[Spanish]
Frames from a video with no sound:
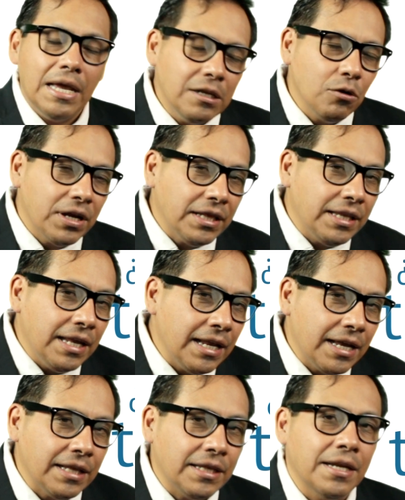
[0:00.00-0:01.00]
¿Qué es lo que
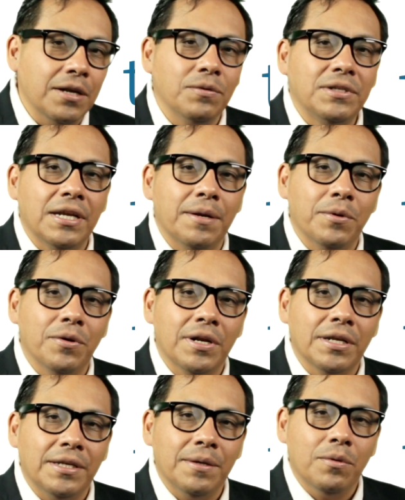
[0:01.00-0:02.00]
tiene que tener un cerebro
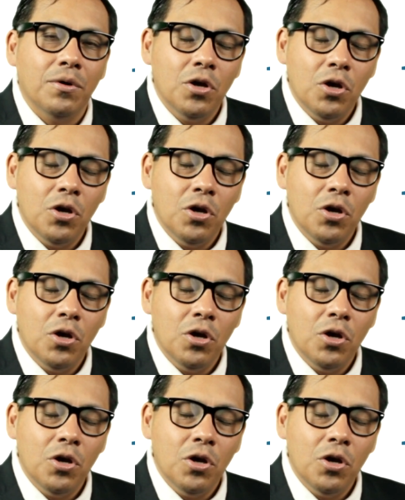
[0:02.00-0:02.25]
creativo?